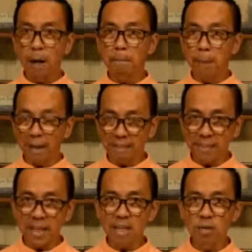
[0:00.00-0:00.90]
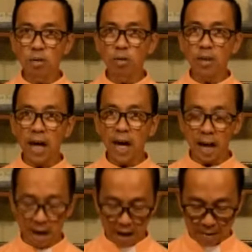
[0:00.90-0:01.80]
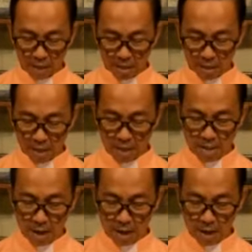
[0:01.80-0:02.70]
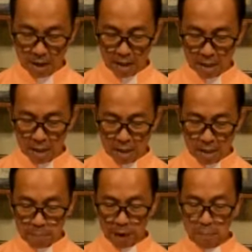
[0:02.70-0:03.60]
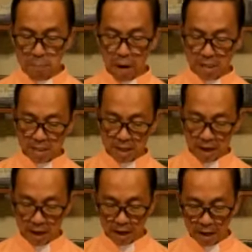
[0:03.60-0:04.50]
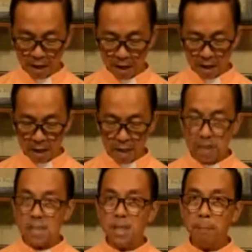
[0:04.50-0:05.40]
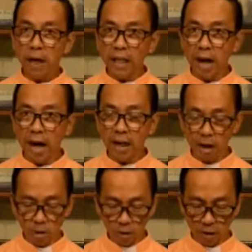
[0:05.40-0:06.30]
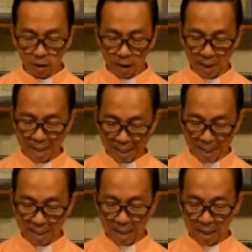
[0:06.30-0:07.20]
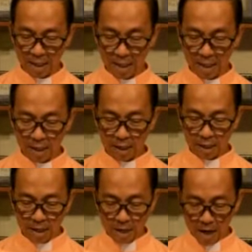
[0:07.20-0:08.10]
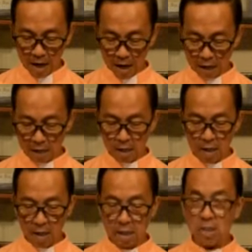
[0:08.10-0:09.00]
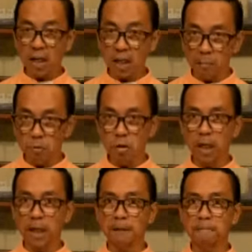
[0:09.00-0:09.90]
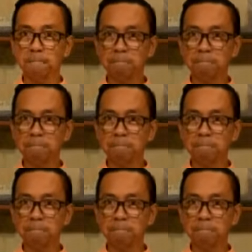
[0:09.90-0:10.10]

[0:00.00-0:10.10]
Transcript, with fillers: maantigo unta ang tagsa-tagsa sa pagbasa sa paginahanglanon ni ini diha sa kinabuhi.